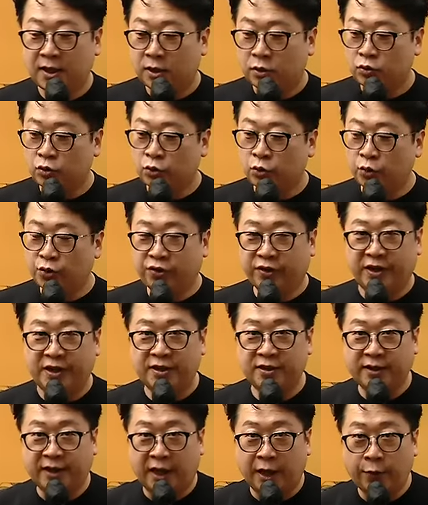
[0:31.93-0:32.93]
구속력 이
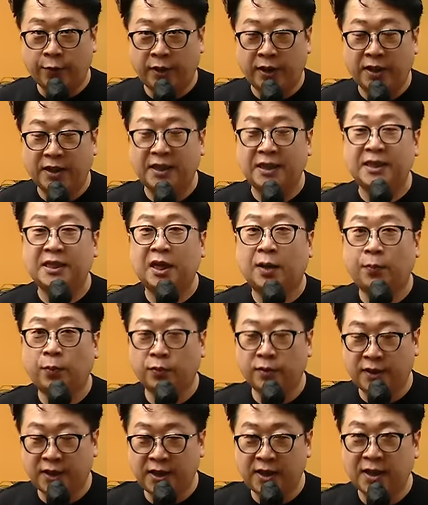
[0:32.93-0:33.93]
있는 계획이다
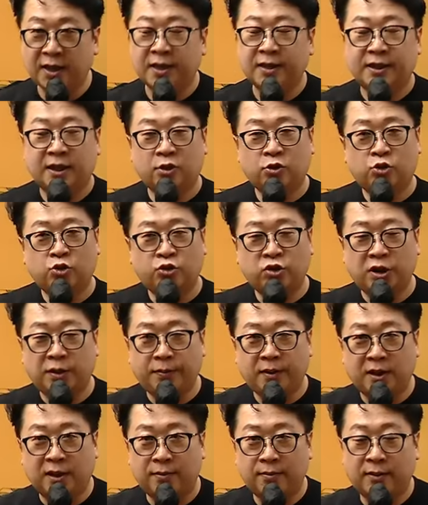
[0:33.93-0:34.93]
보니 얘는
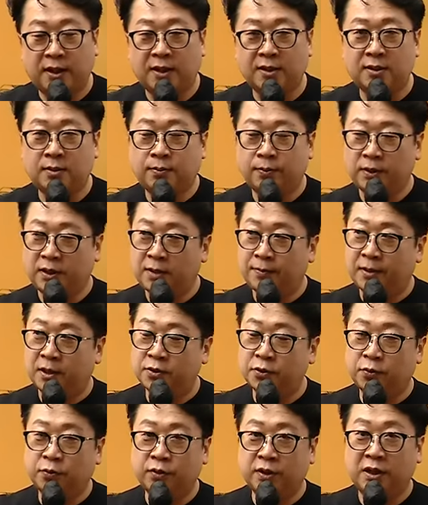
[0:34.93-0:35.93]
수립이란 말을
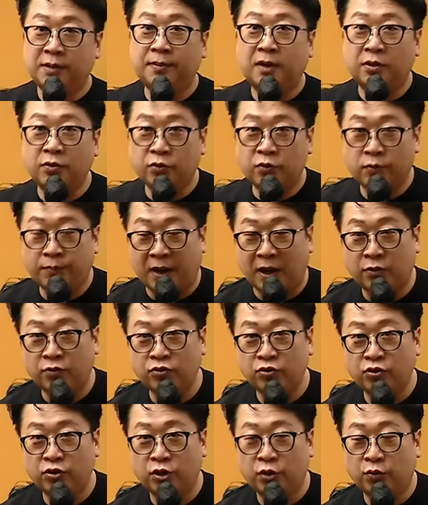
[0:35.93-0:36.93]
일반적으로 입안으로
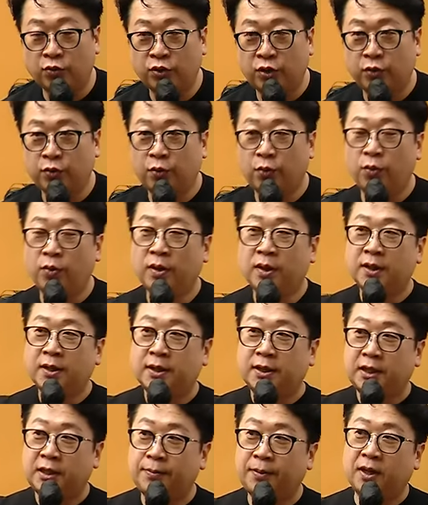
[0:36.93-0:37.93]
바꾸는 경우도 있고
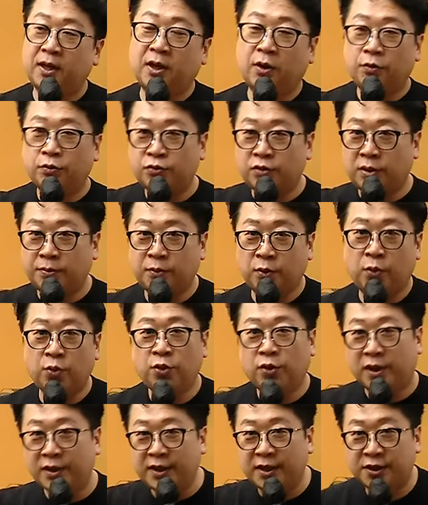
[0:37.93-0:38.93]
입안하고 수립은
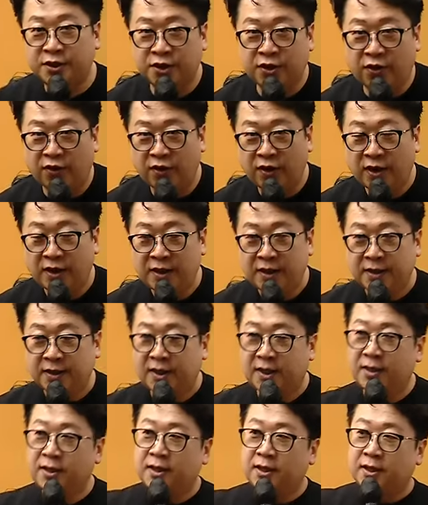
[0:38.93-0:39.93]
혼용한댔죠.
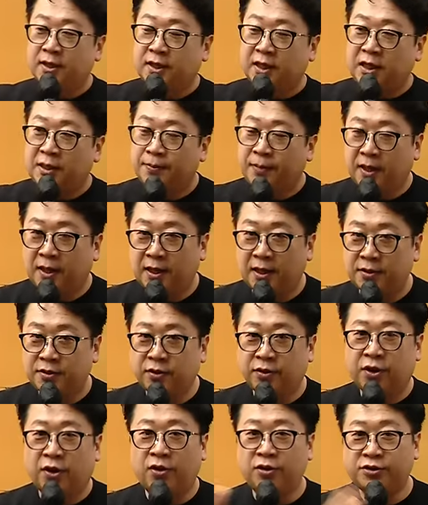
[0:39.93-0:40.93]
단
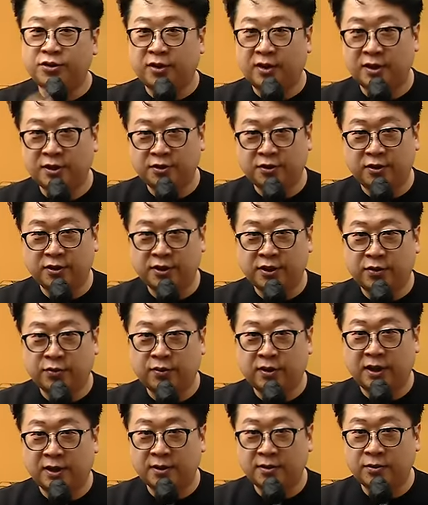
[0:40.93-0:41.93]
입안에서 결정하는
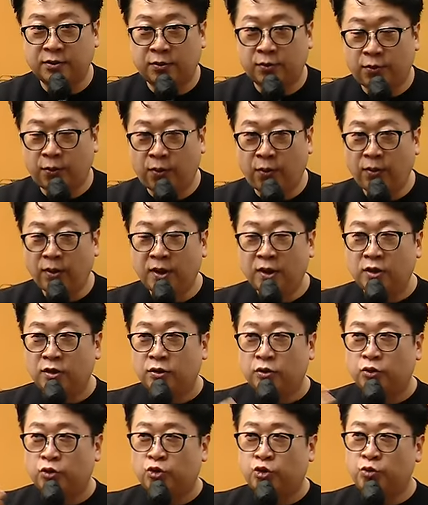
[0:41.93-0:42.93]
절차로 가는 거고
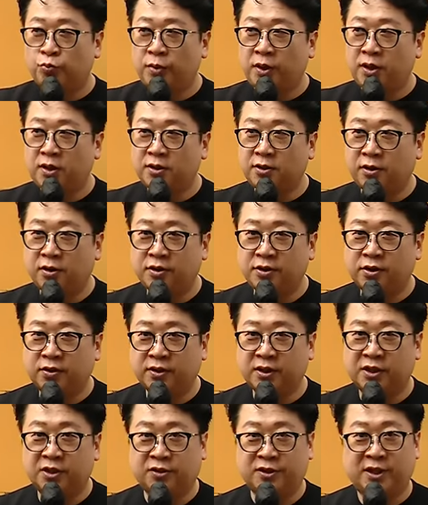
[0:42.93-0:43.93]
주민 의견
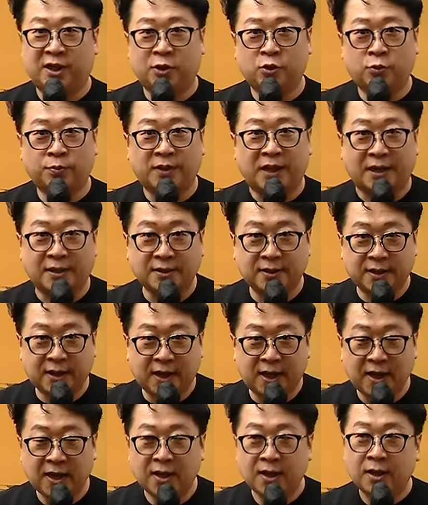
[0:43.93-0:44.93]
청취 절차가 좀
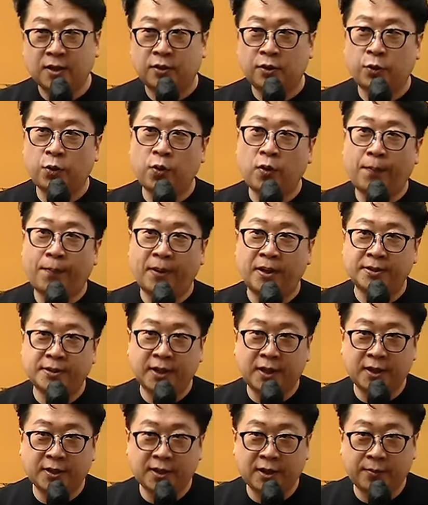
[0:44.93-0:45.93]
다르다. 그리고 효력
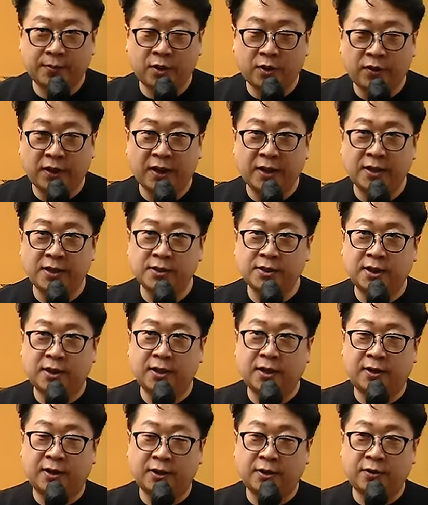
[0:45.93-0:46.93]
발생이 되면 행위
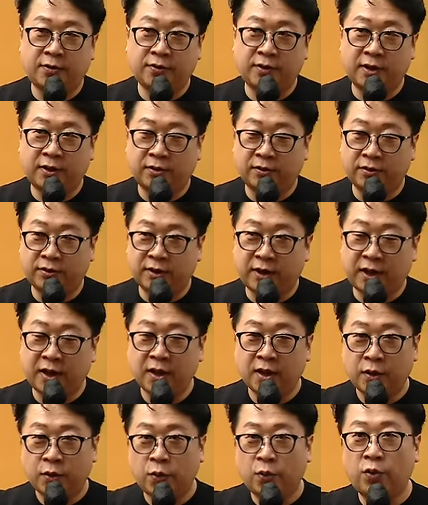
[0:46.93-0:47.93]
제한에 관련된 것들의
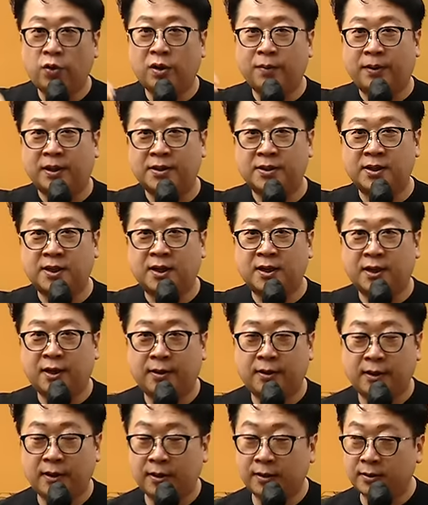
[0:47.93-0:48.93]
효력이
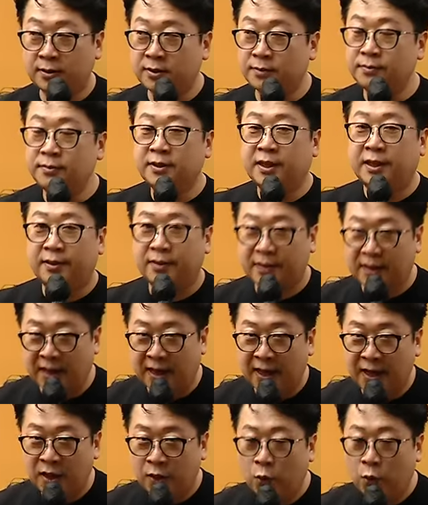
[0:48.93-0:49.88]
발생하게끔 된다.